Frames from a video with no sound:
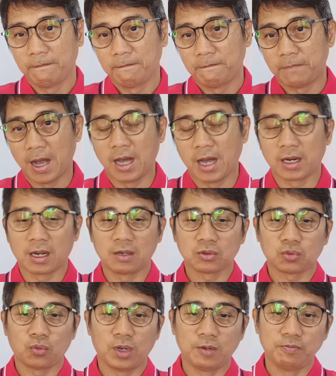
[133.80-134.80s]
parang
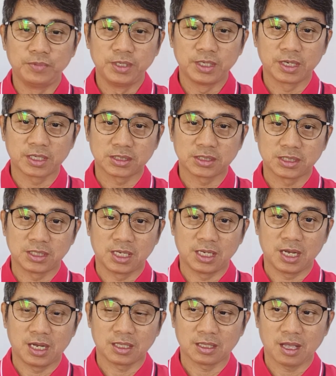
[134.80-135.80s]
12 years na
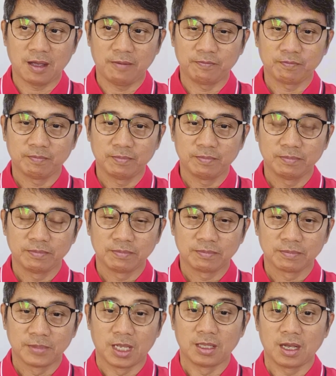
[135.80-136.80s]
yata
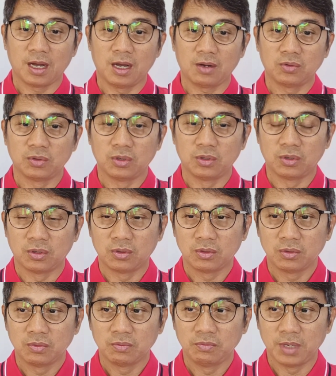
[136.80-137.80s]
na nakakulong.
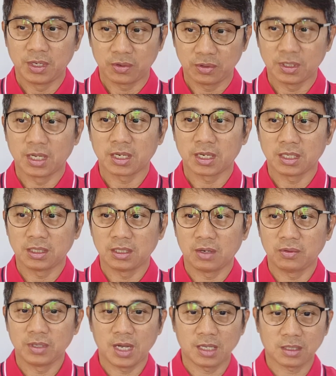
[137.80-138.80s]
Meron na rin daw
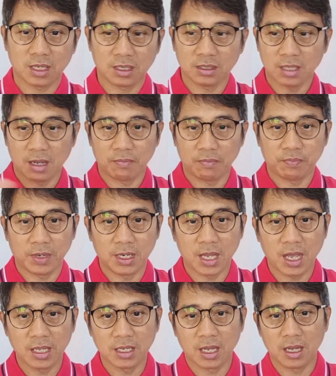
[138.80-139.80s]
yatang
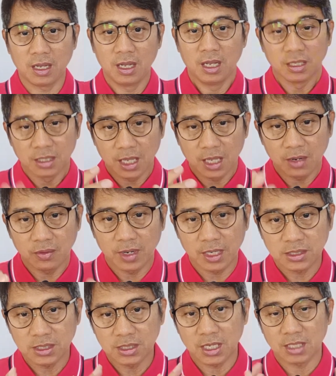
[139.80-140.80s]
napalaya Daw ha,
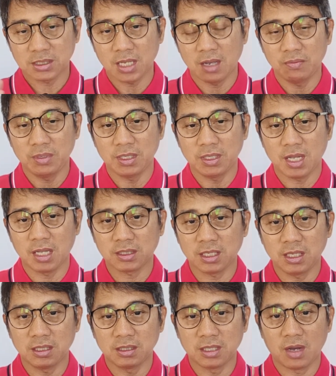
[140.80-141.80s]
sinasabi
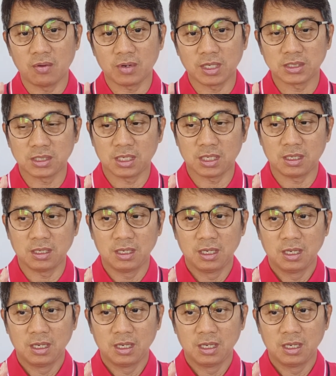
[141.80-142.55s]
natin daw kasi